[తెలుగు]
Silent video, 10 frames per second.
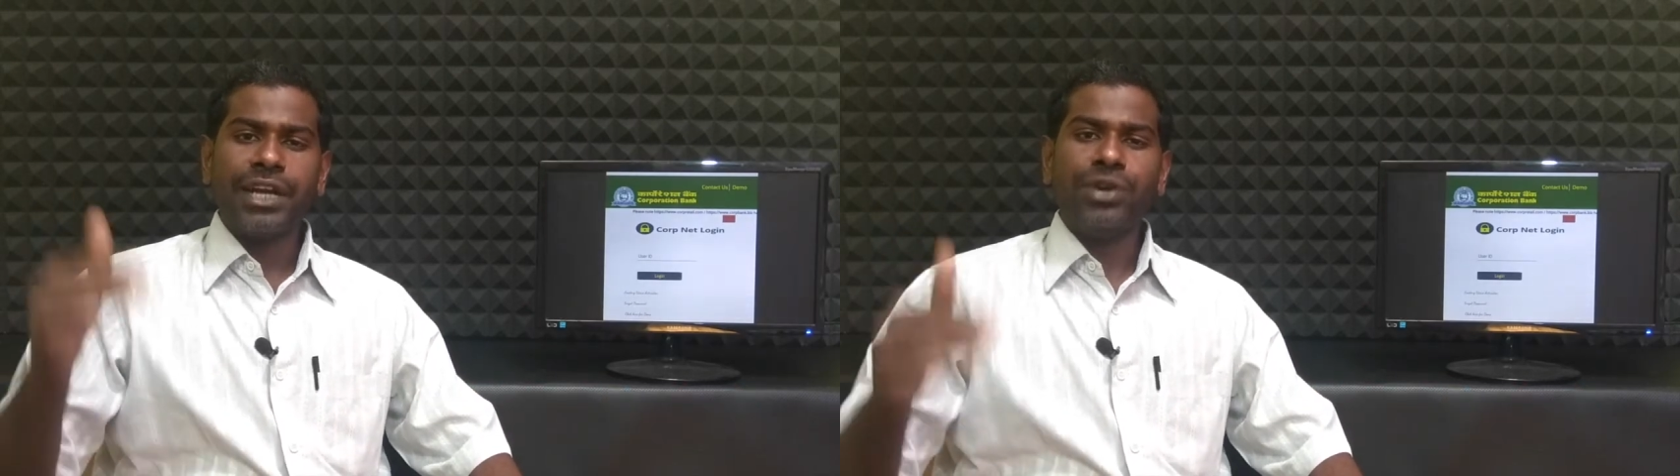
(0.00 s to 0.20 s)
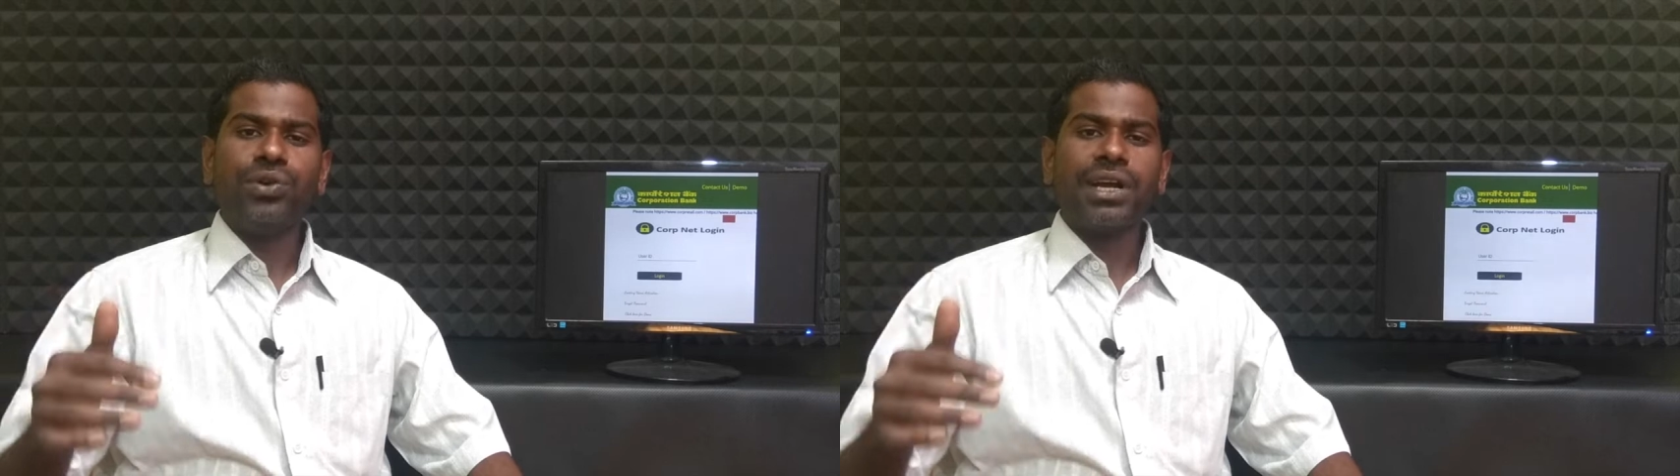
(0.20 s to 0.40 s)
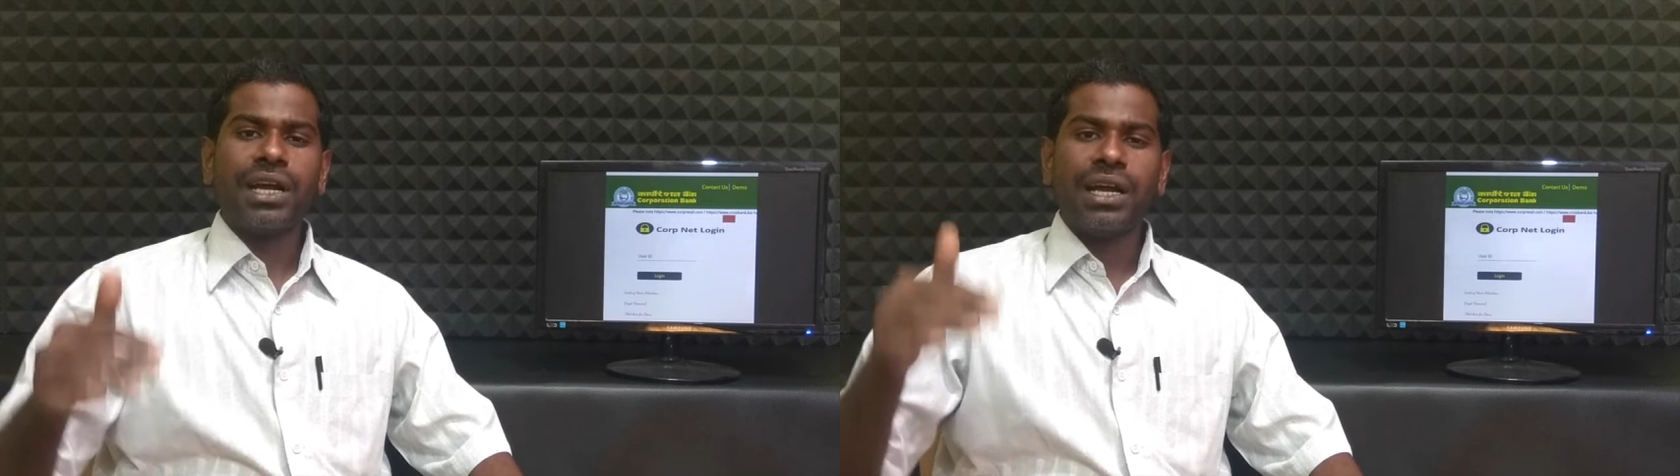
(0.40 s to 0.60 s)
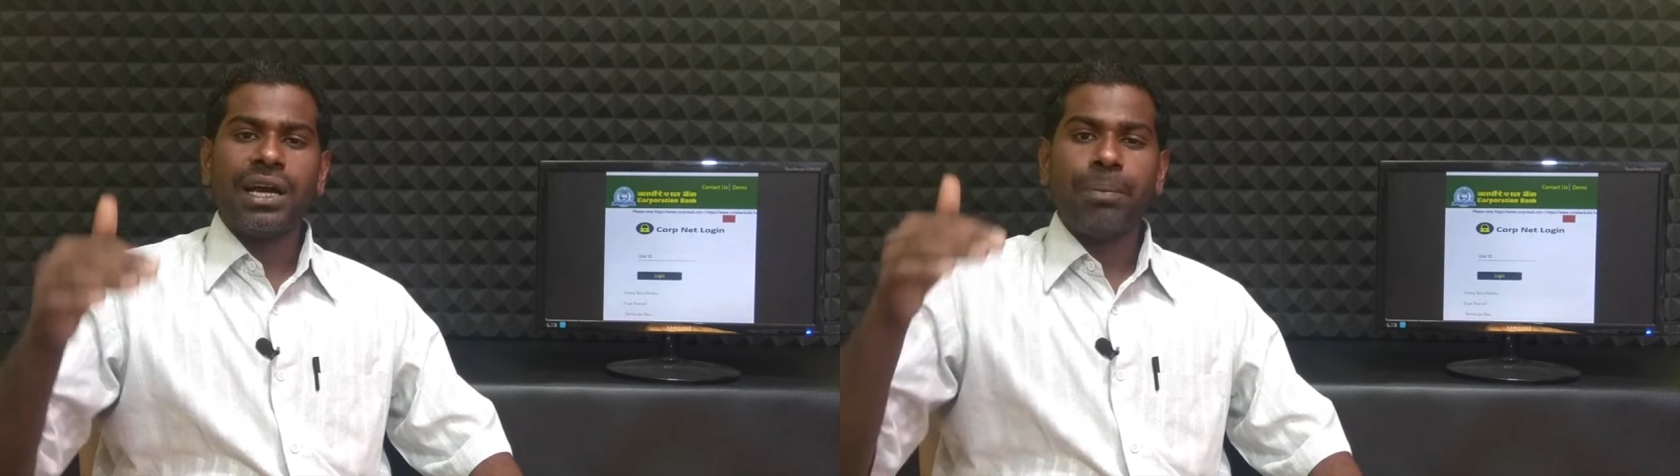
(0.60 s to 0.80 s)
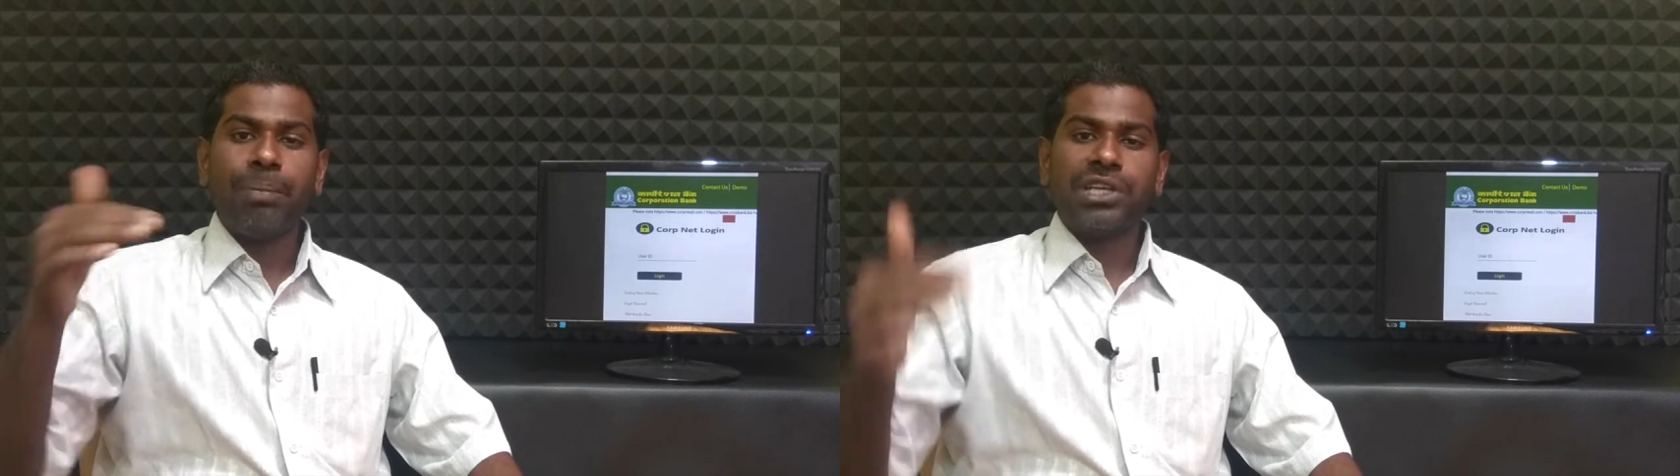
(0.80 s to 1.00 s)
రెండు రకాల
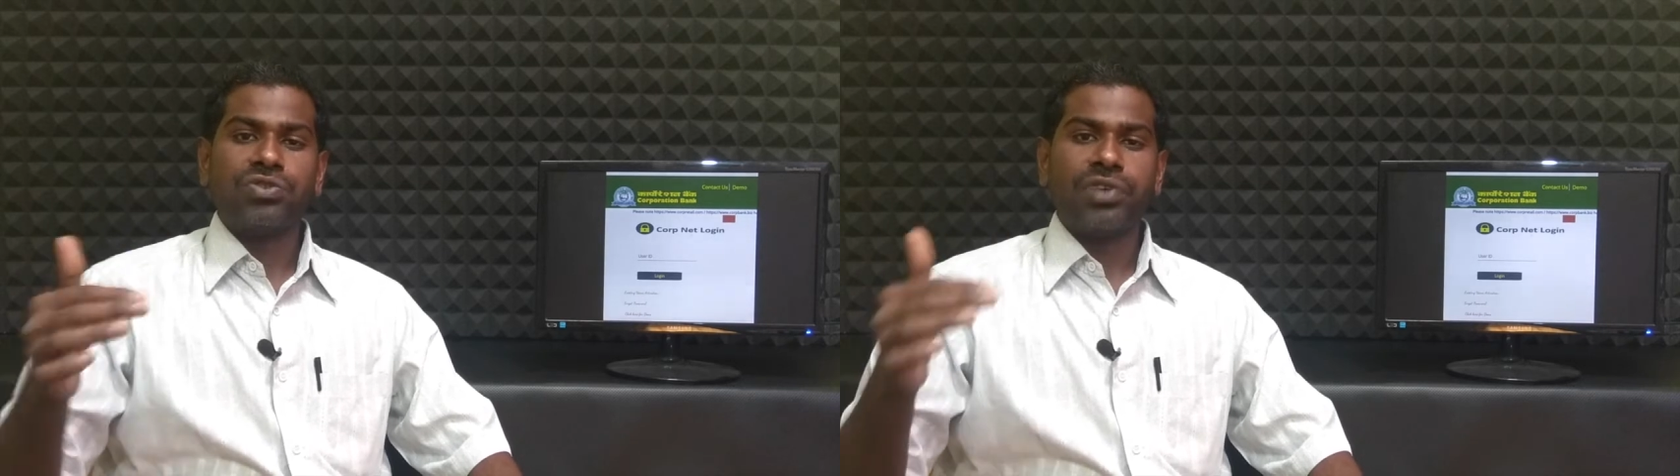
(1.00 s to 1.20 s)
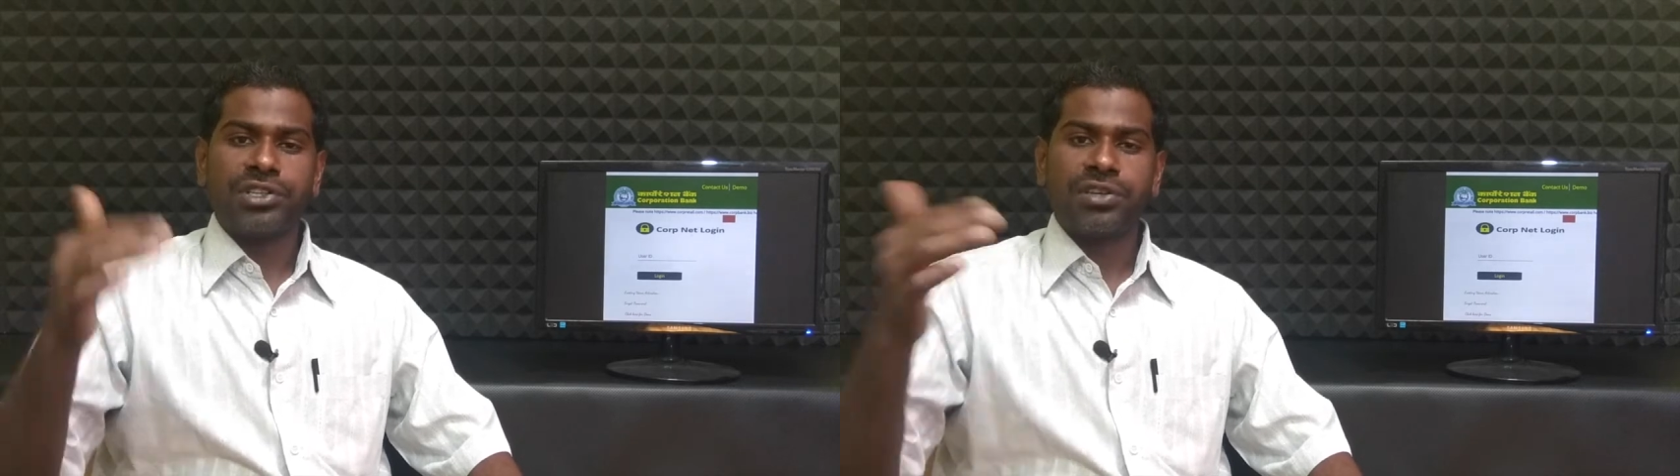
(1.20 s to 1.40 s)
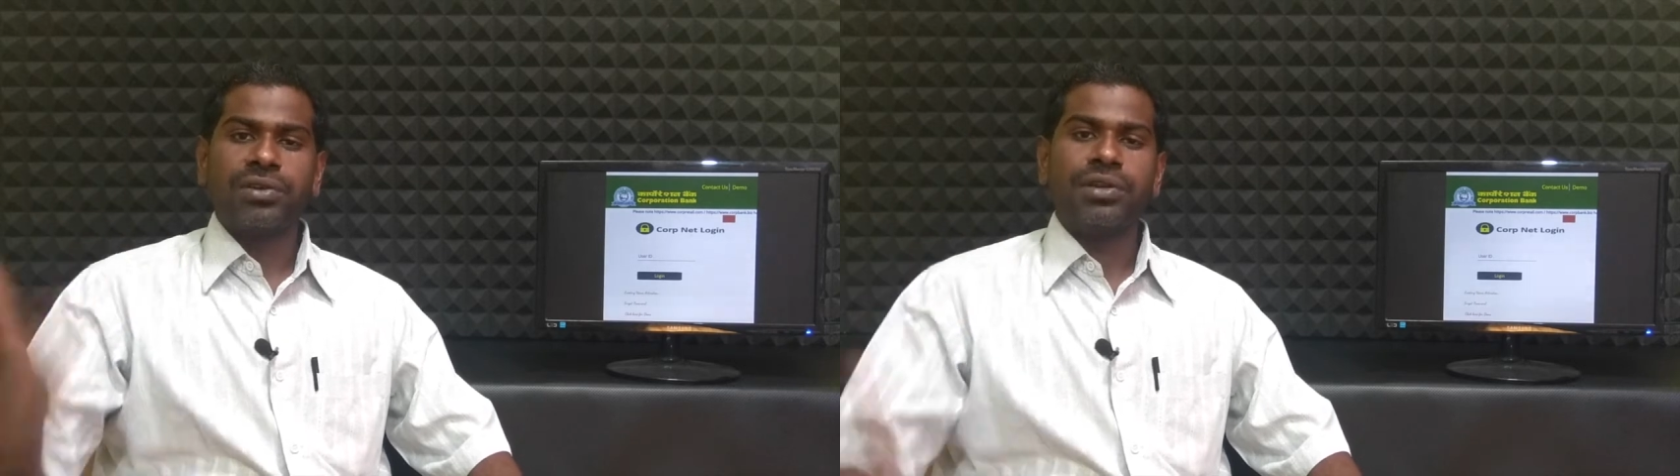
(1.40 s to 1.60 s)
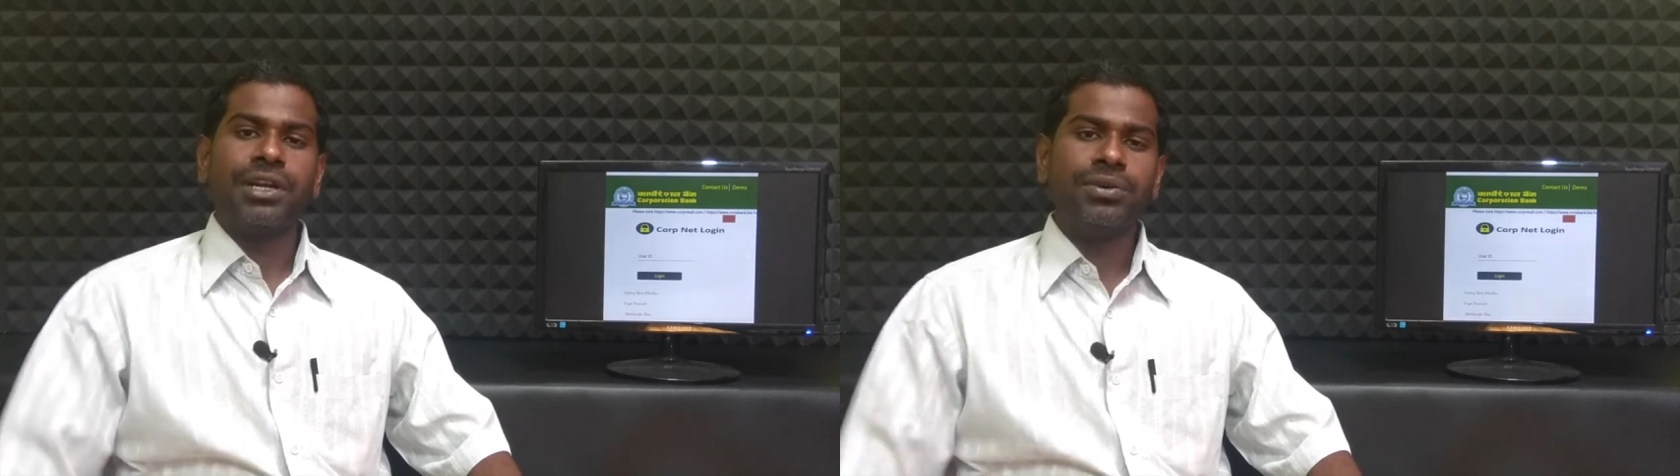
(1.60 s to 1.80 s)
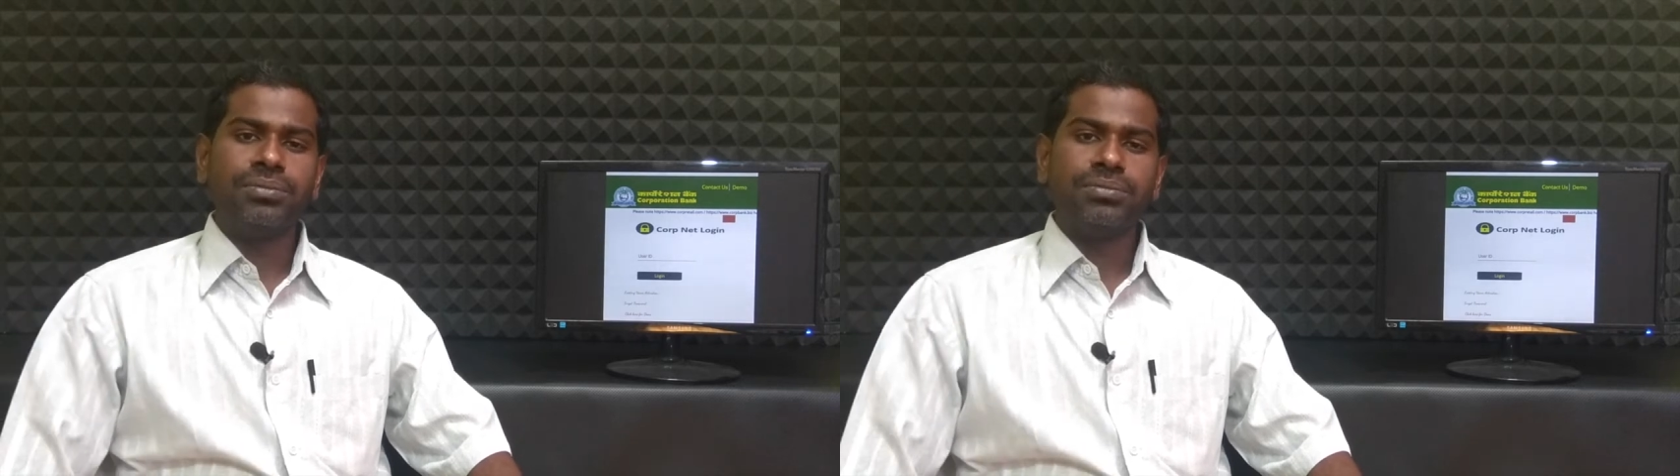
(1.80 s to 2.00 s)
పాస్వర్డ్స్లను